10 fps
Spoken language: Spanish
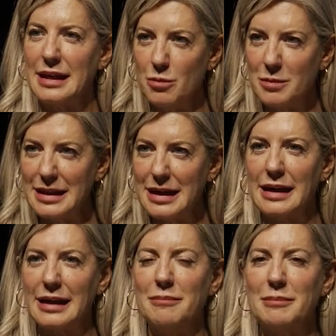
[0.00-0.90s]
iluminen
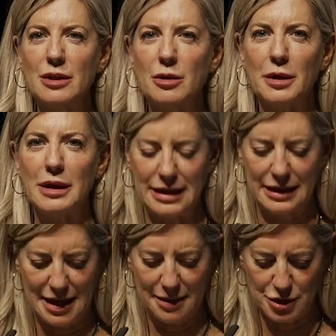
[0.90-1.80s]
el camino por el que
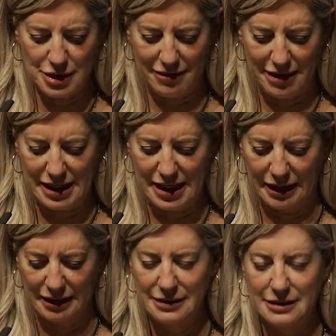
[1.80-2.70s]
tenemos que avanzar,